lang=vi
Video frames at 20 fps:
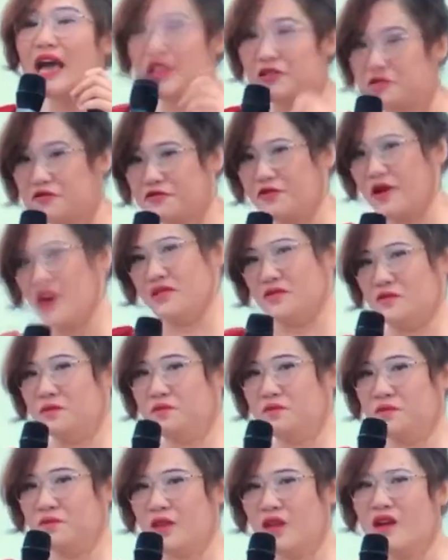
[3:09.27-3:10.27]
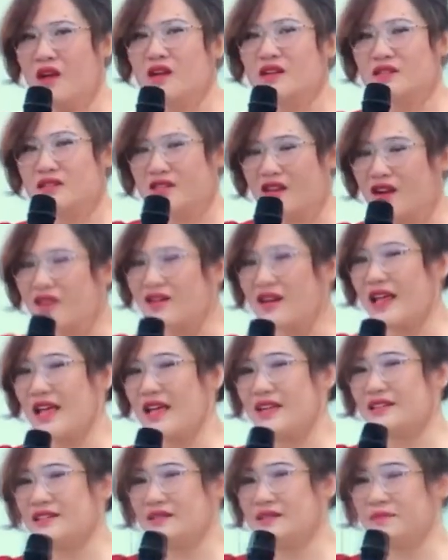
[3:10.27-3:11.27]
thành phần rất
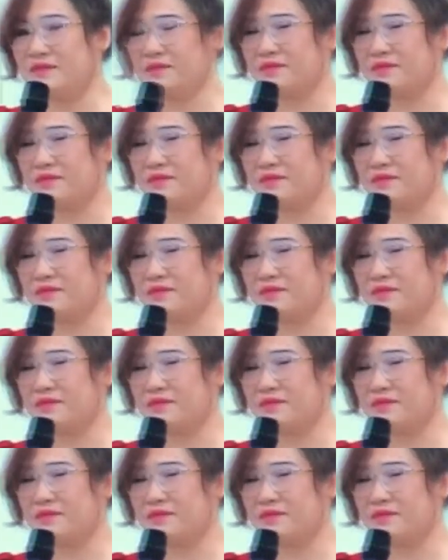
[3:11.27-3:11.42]
là